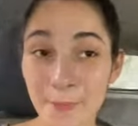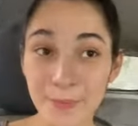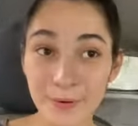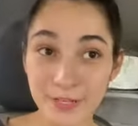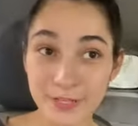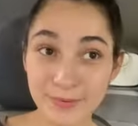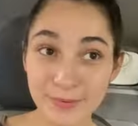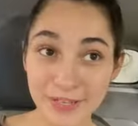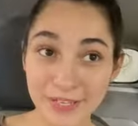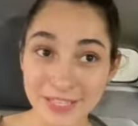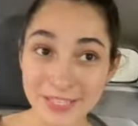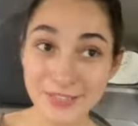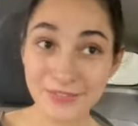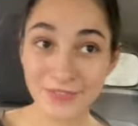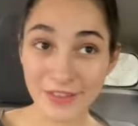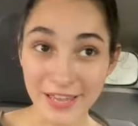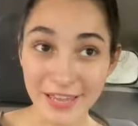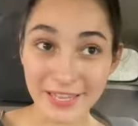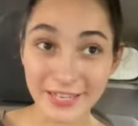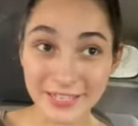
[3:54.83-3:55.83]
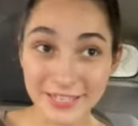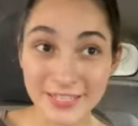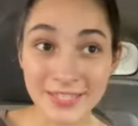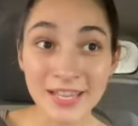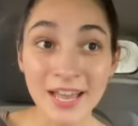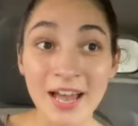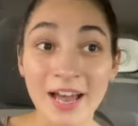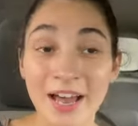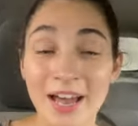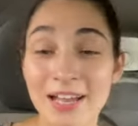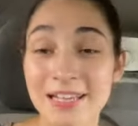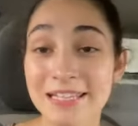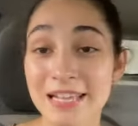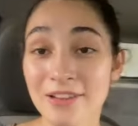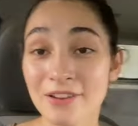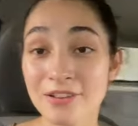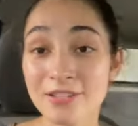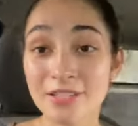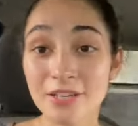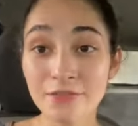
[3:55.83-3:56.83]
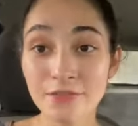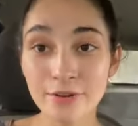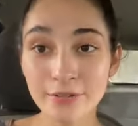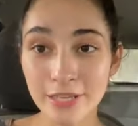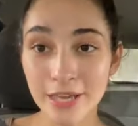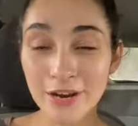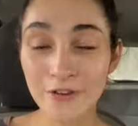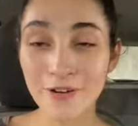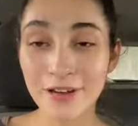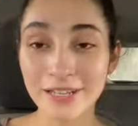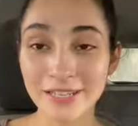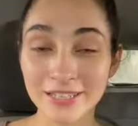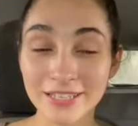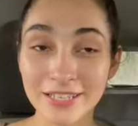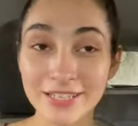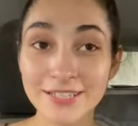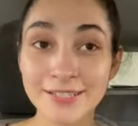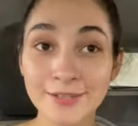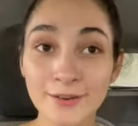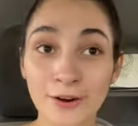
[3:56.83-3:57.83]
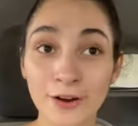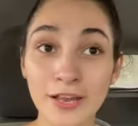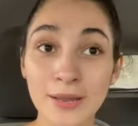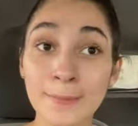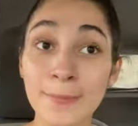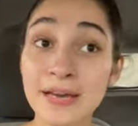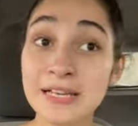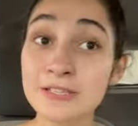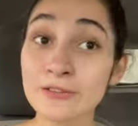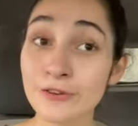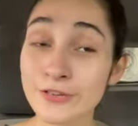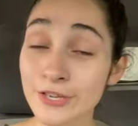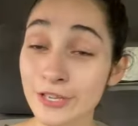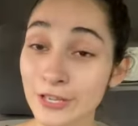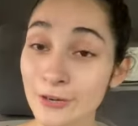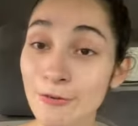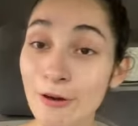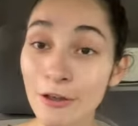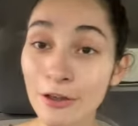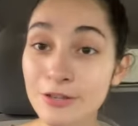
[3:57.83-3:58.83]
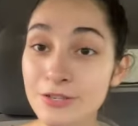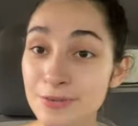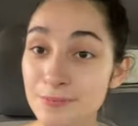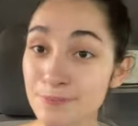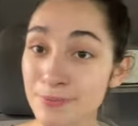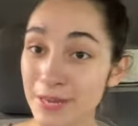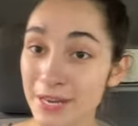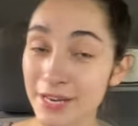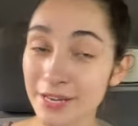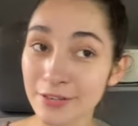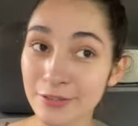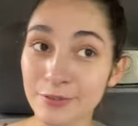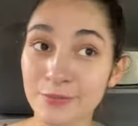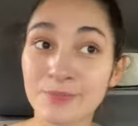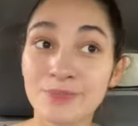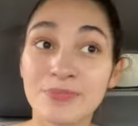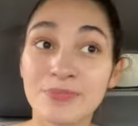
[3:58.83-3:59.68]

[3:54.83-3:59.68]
para as minhas férias. As aulas não voltaram ainda da escola, mas hoje eu tenho aula de piano.